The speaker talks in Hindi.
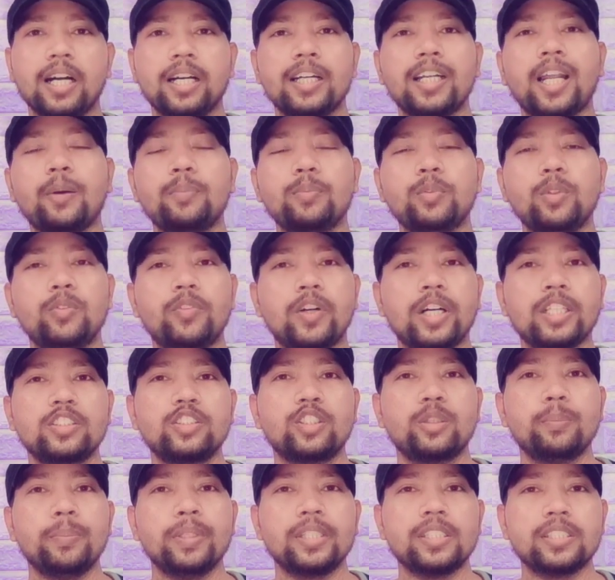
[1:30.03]
अगर आपको
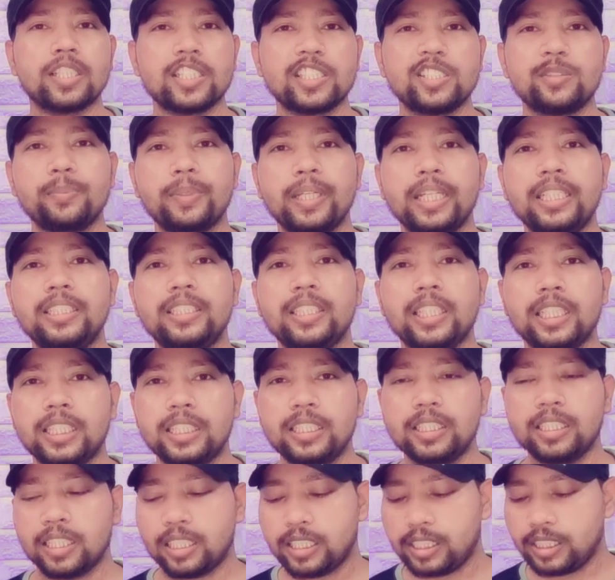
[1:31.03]
वास्तव में सच में ही
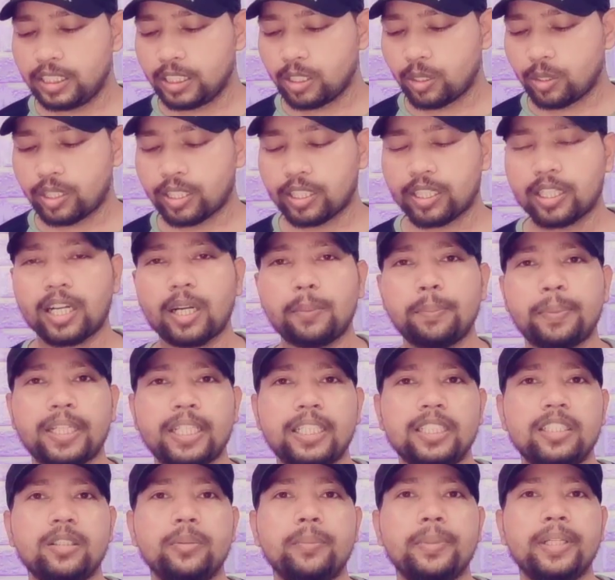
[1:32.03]
ट्रेडिंग करनी है और अगर आप
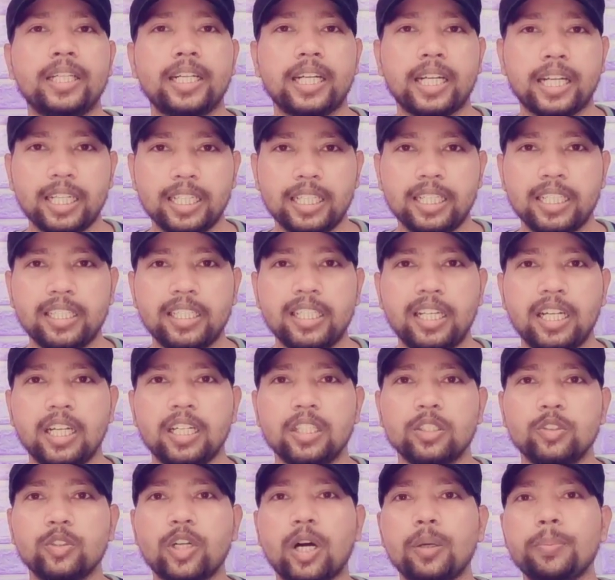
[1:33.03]
ट्रेडिंग में नए हैं
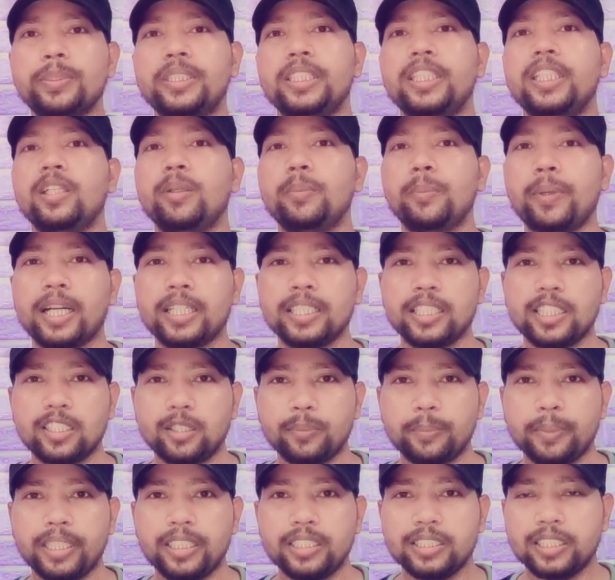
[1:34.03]
तो आप शेयर
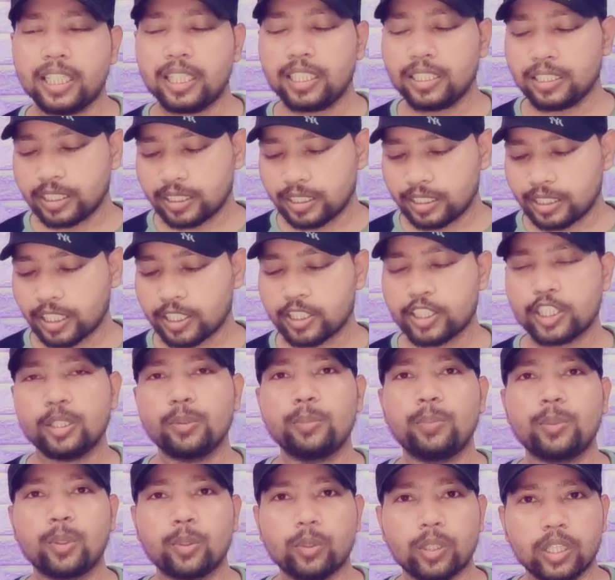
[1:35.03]
मार्केट में ही जाएं किसी
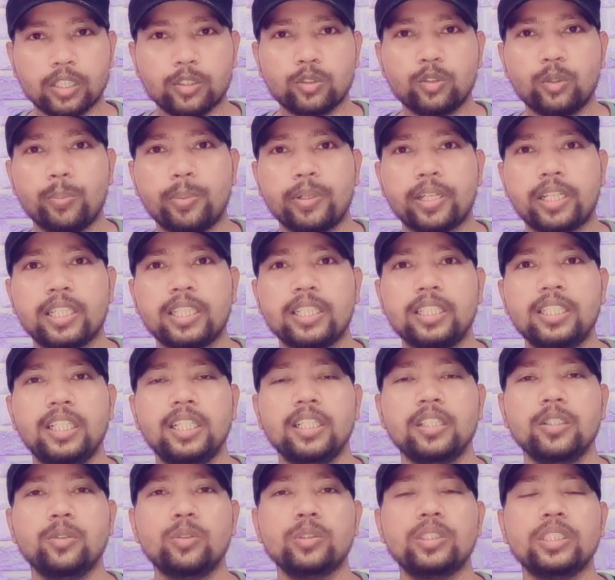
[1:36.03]
अच्छे ब्रोकर को पकड़ें
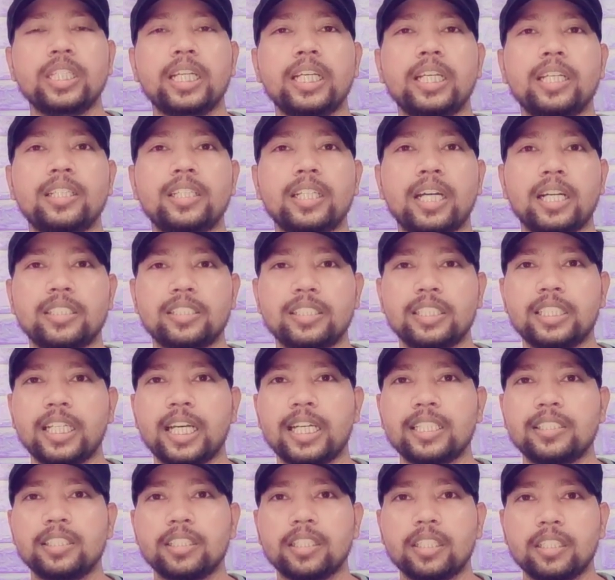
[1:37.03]
कुछ एक अच्छे
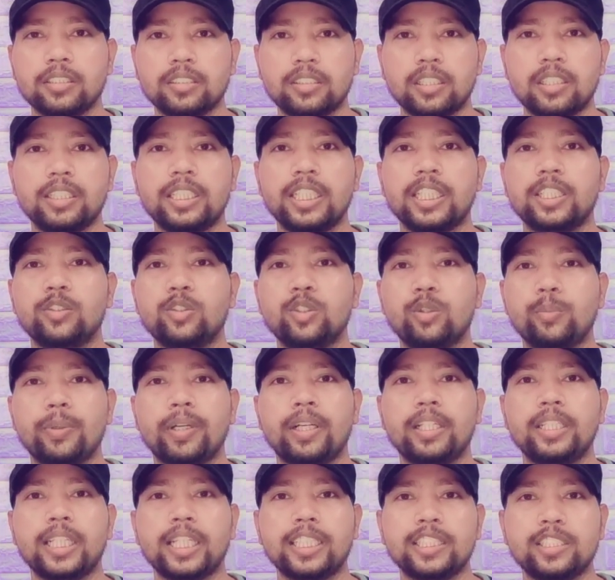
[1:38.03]
ऐसे कंसल्टेंट को
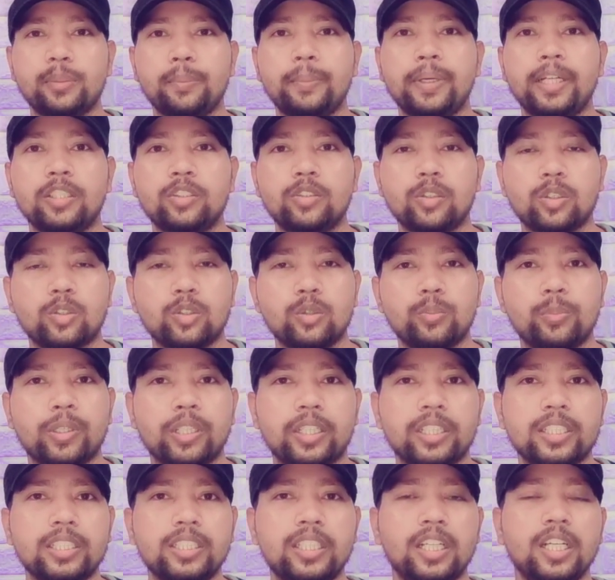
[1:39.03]
पकड़ें ऐसे मेंटोर को
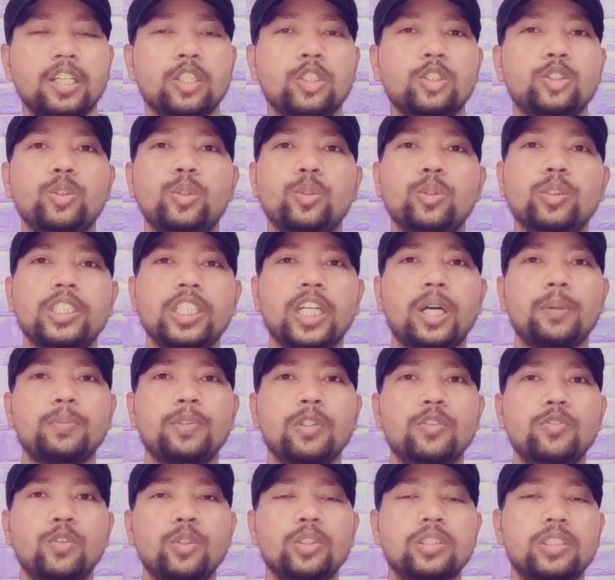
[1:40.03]
पकड़ें जो कि
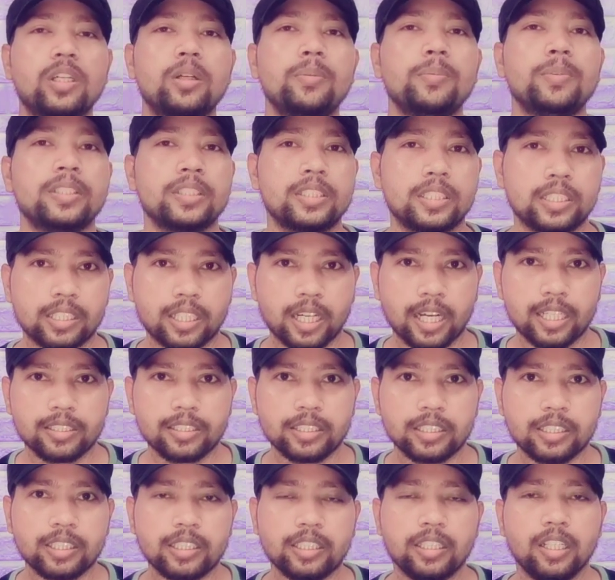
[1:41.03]
आपको वो सब सिखा
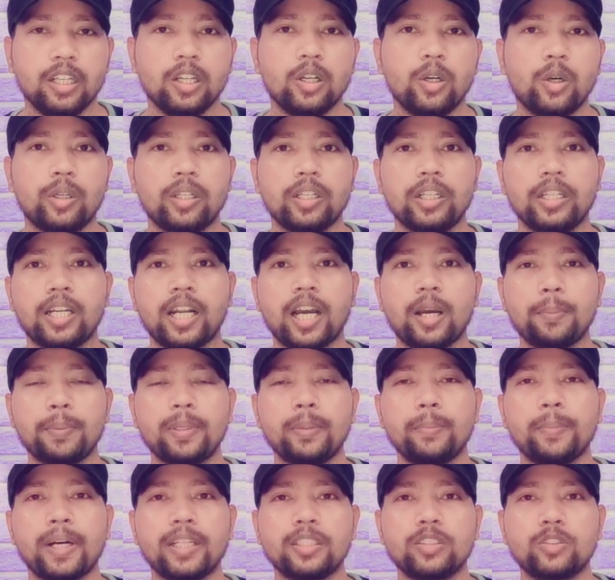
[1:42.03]
सके और अगर
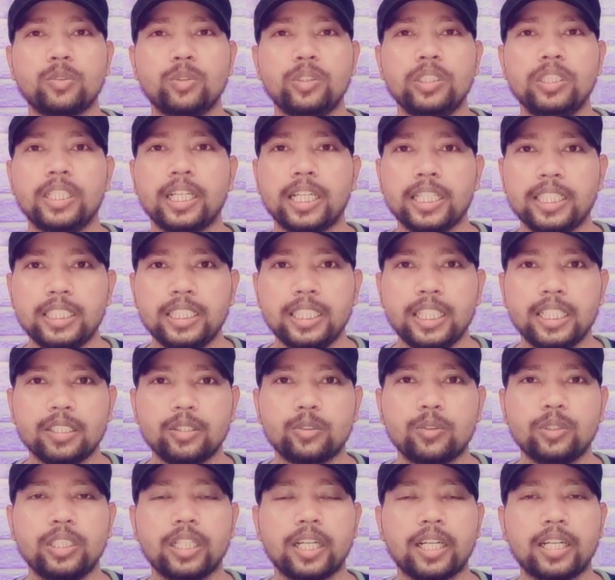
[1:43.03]
आपके पास कोई नहीं है
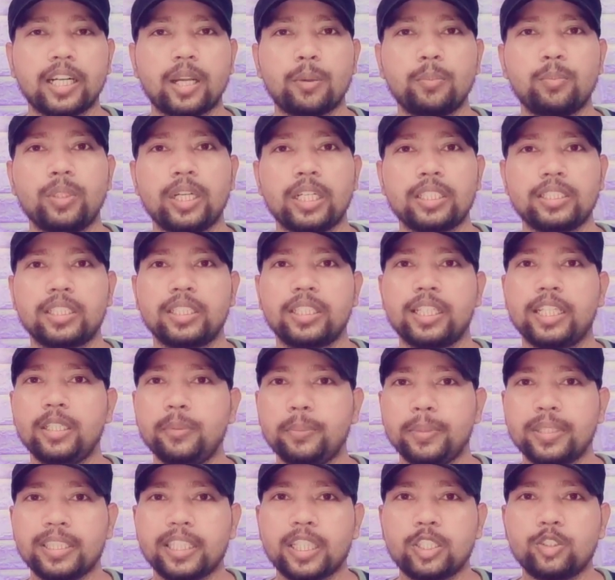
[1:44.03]
कोई अगर आपको ऐसा
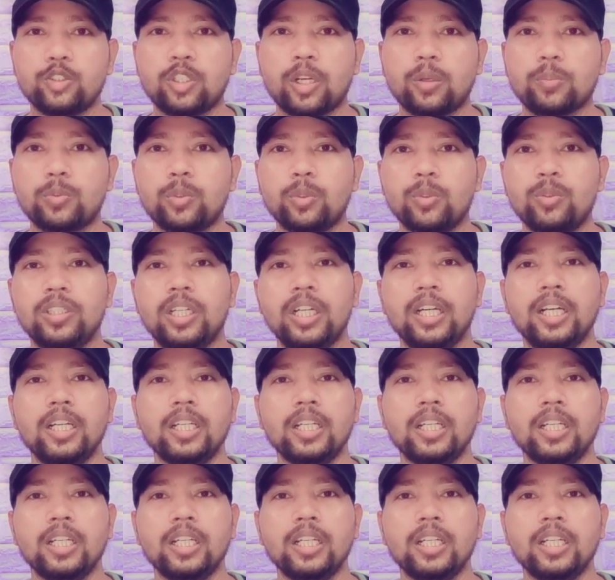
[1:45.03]
नहीं मिलता जो आपको